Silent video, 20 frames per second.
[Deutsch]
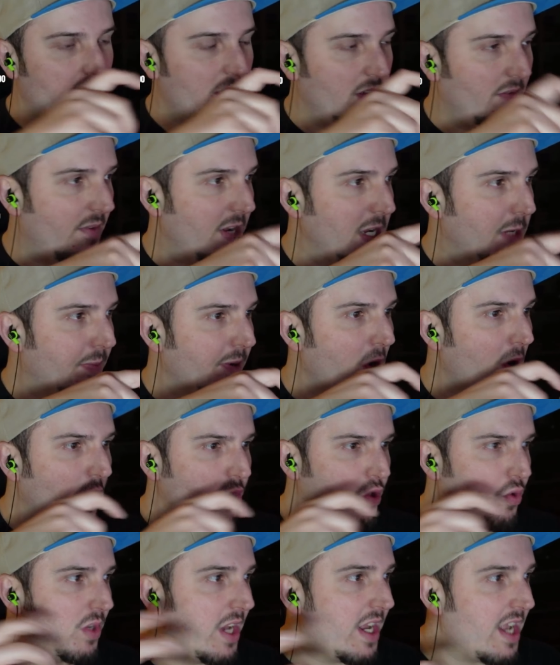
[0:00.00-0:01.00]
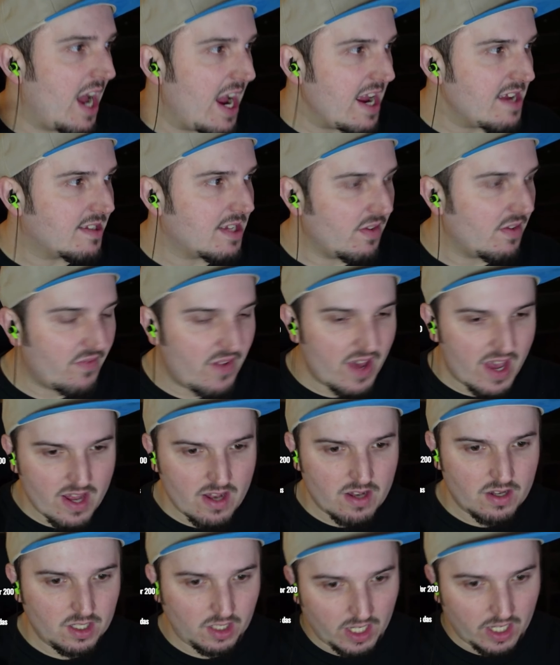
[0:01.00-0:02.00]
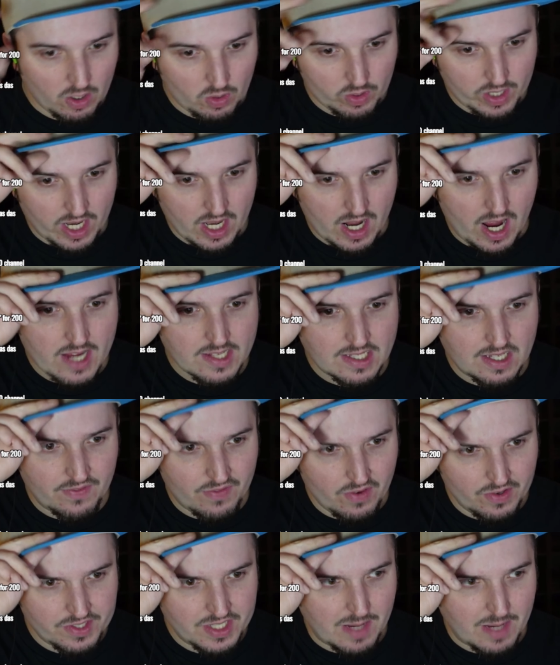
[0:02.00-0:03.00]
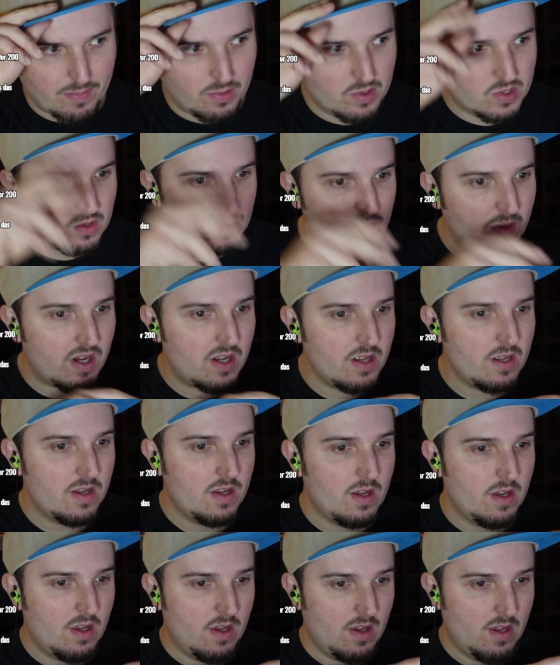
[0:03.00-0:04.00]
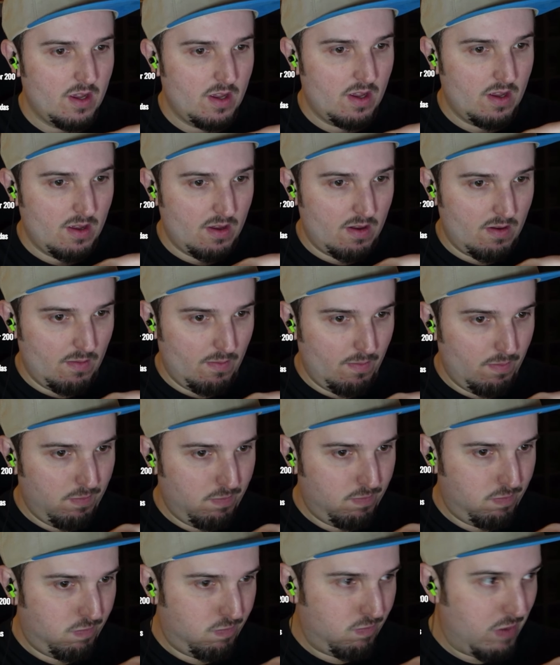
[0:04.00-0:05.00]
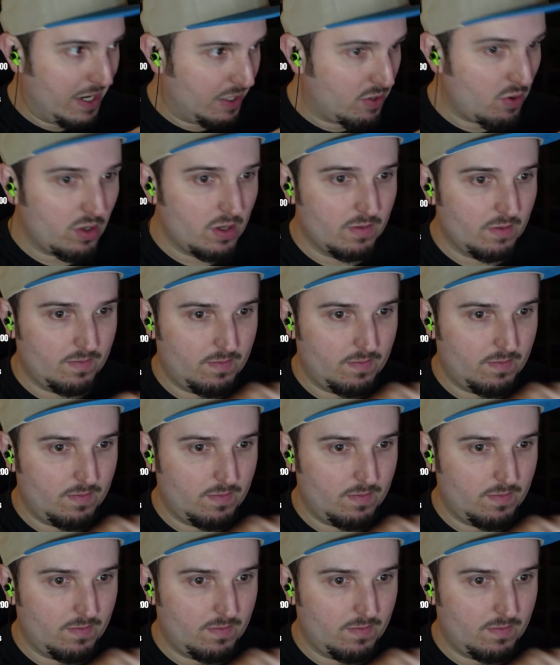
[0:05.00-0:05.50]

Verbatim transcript: Weil ich bin auch so ein kleiner Eistee-Fan. Ich trinke auch gerne Eistee Pfirsich ab und zu mal. Mal gucken.